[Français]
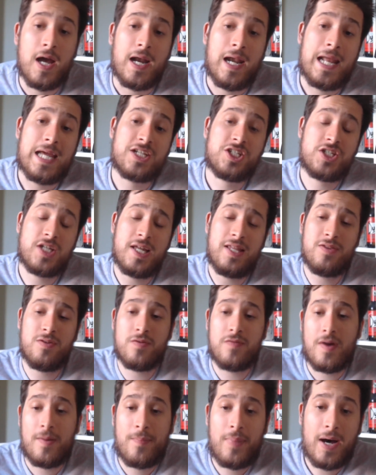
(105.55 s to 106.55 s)
La chaîne ne
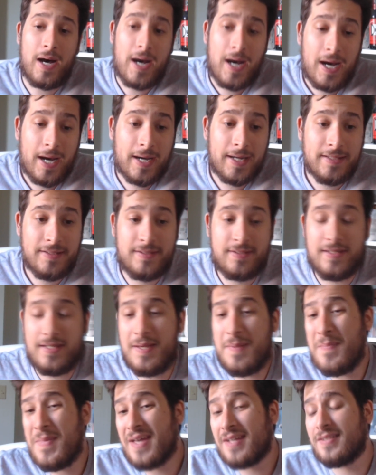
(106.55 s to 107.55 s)
va pas
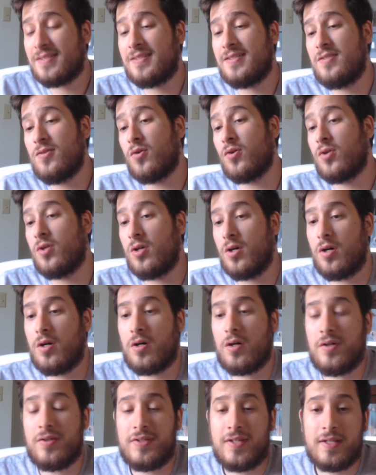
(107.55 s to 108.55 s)
arrêter. Merci
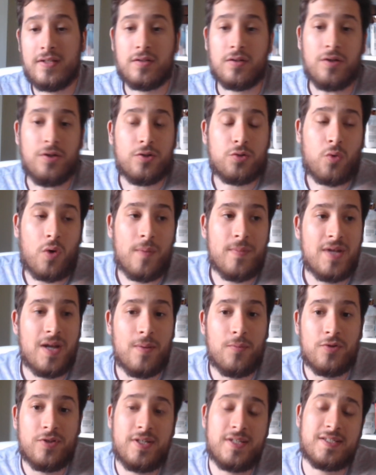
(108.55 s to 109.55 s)
encore euh, d'être 3000
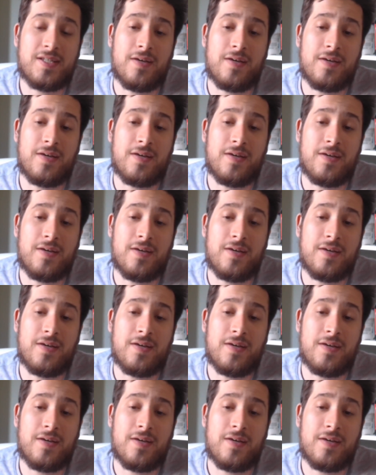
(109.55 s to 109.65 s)
abonnés.